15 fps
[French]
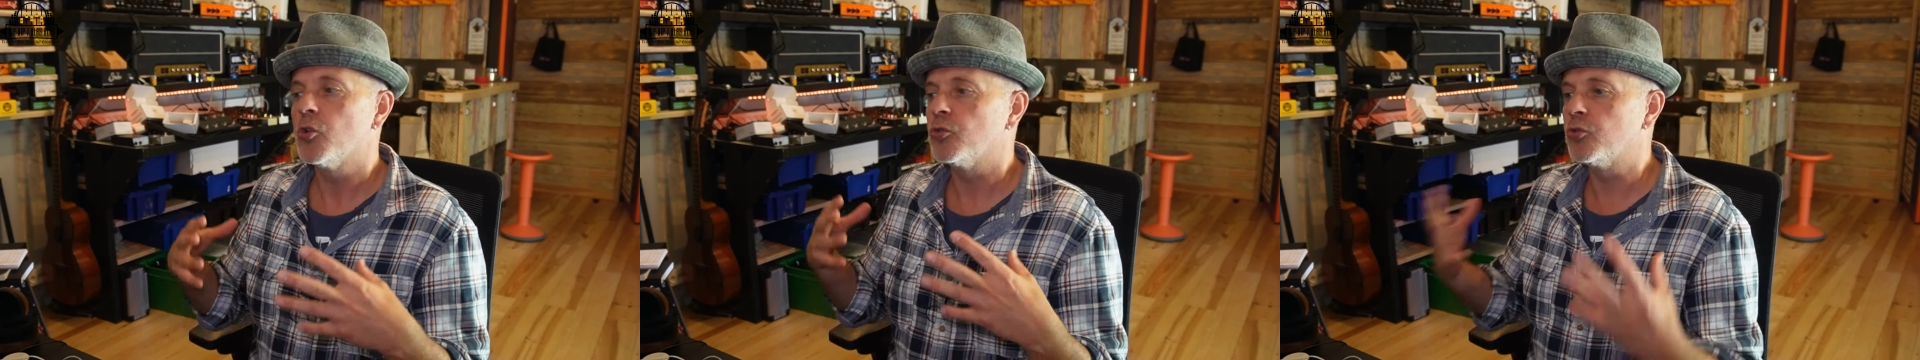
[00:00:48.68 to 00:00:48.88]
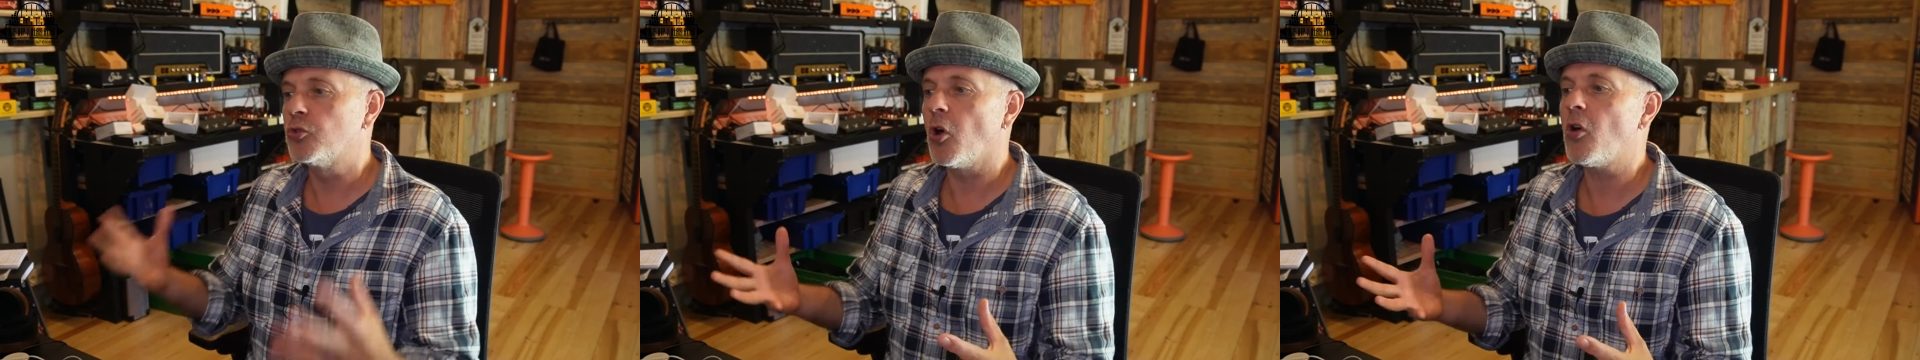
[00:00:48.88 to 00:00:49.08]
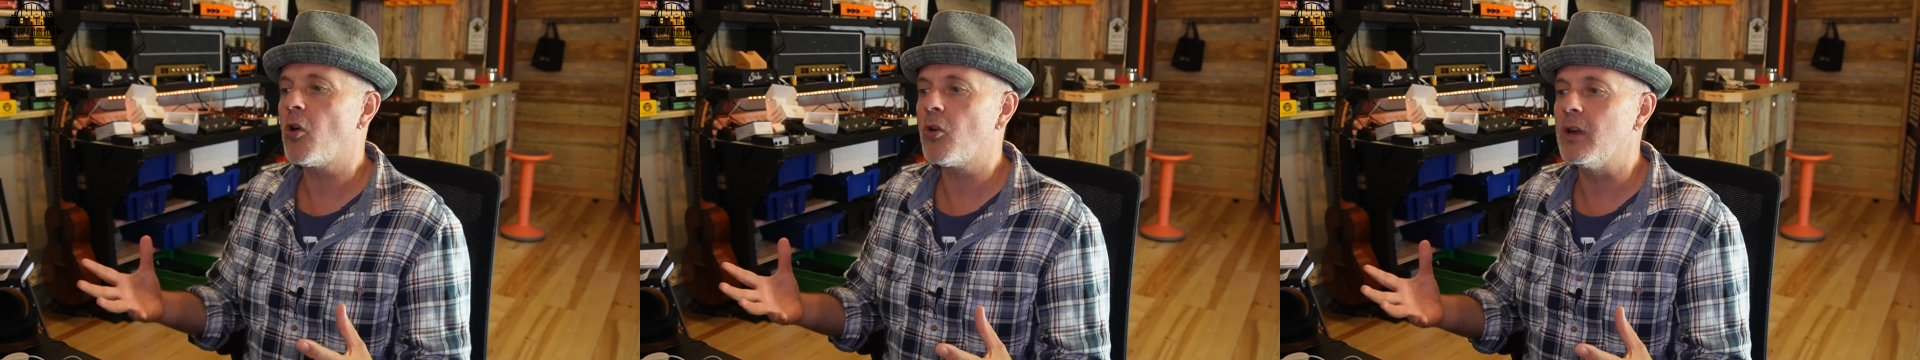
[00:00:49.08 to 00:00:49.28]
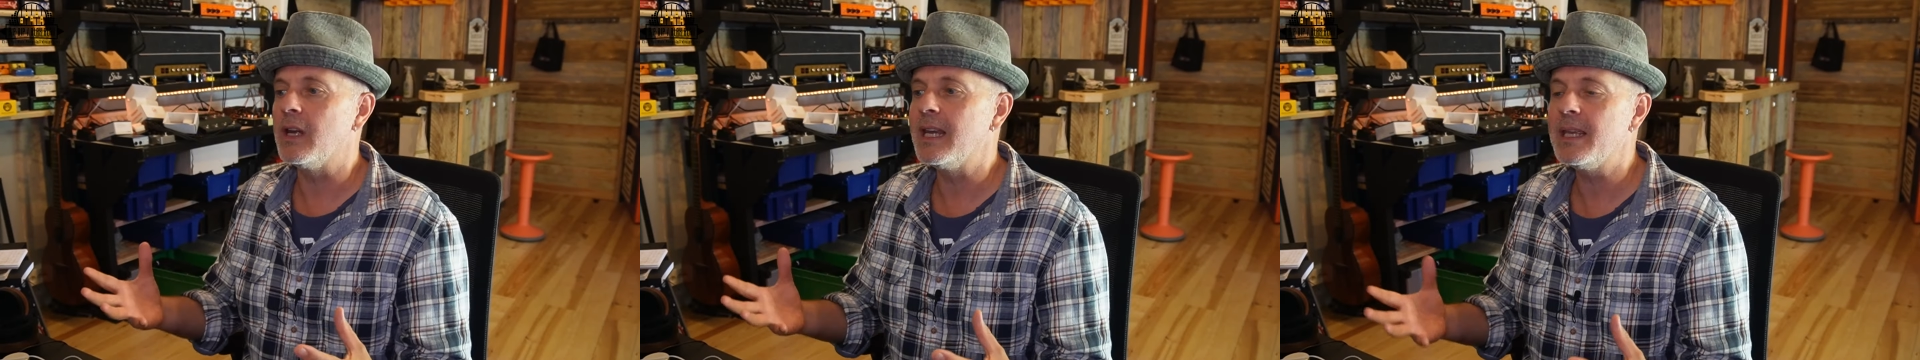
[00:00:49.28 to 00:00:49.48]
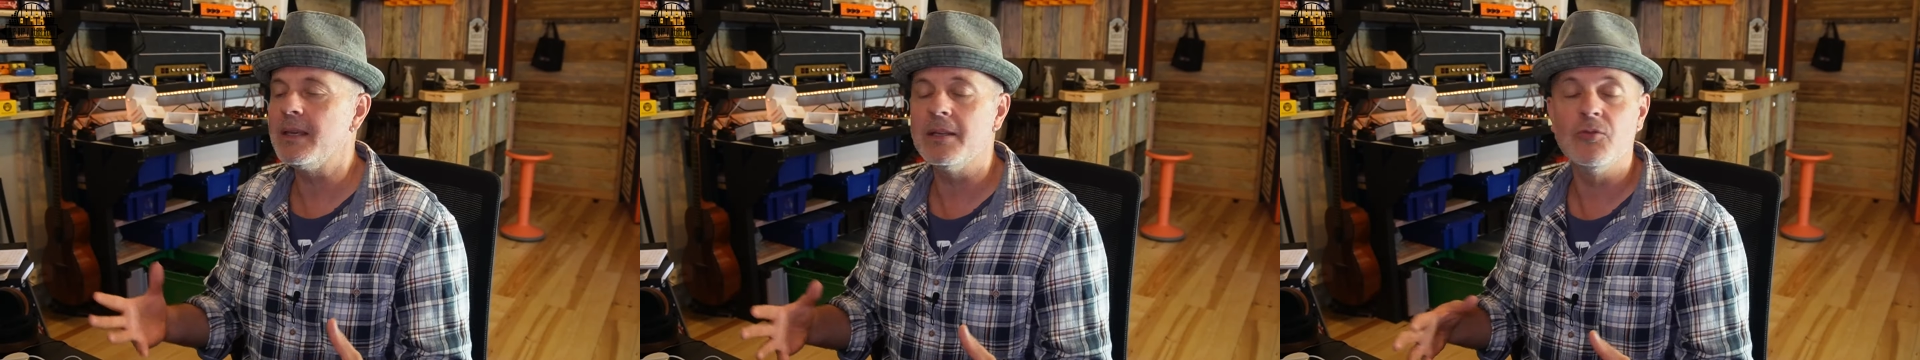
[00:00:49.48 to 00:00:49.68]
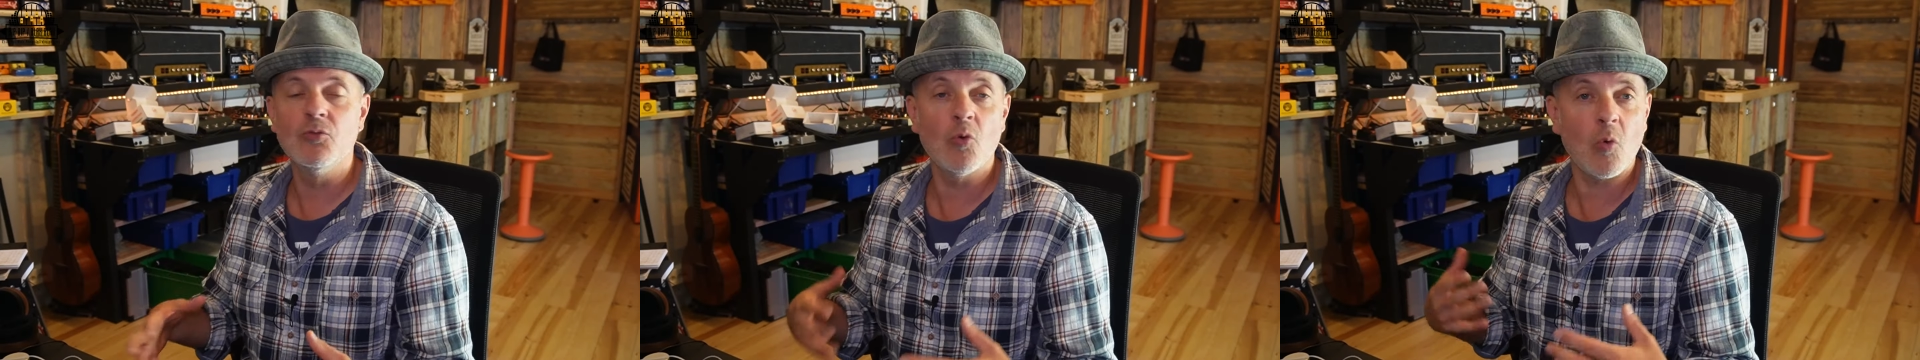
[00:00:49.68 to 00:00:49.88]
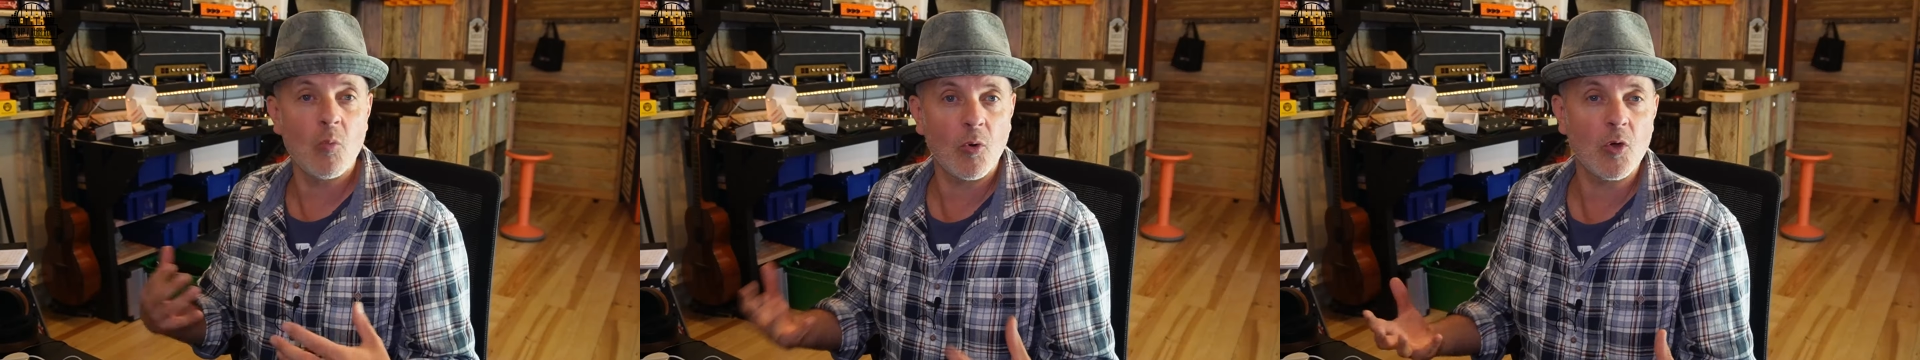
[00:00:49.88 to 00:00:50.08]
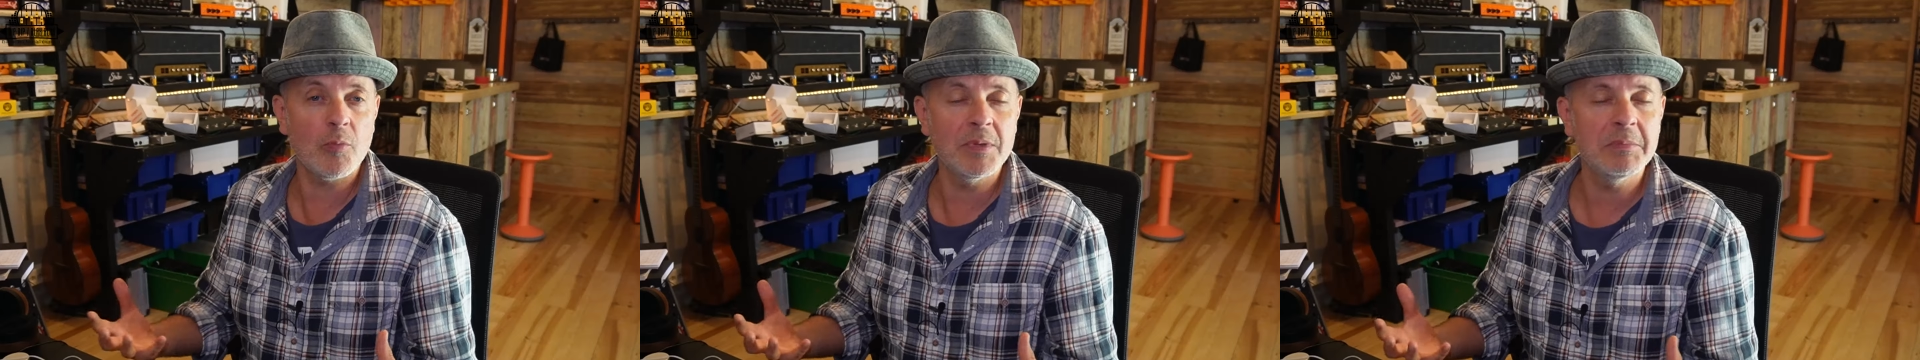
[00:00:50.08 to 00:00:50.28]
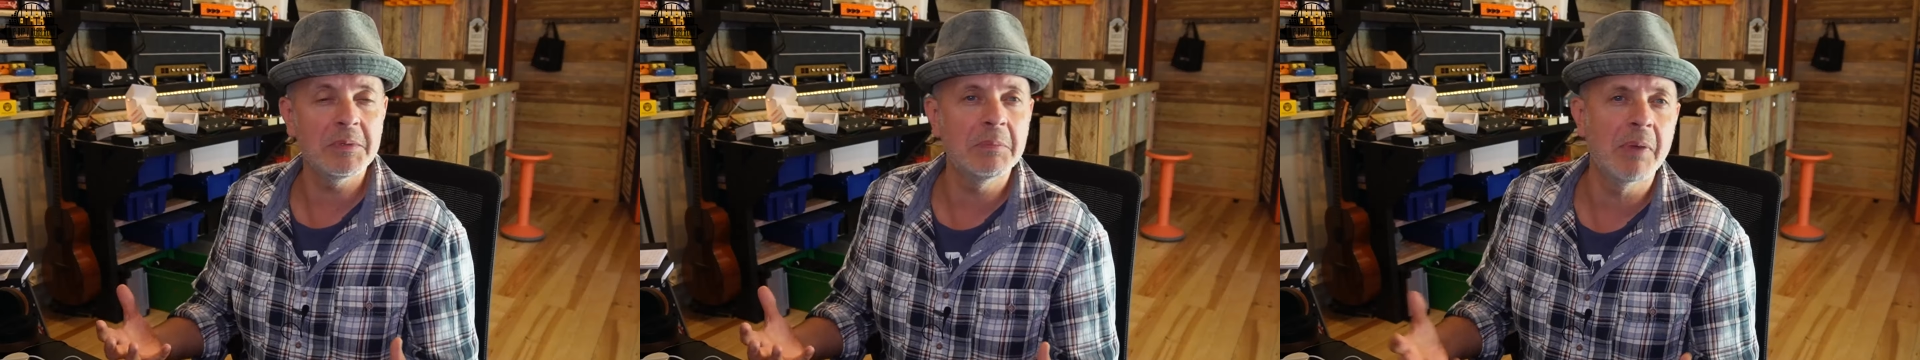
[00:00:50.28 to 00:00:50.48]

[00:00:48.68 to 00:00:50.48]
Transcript: dans les nombreux Bibi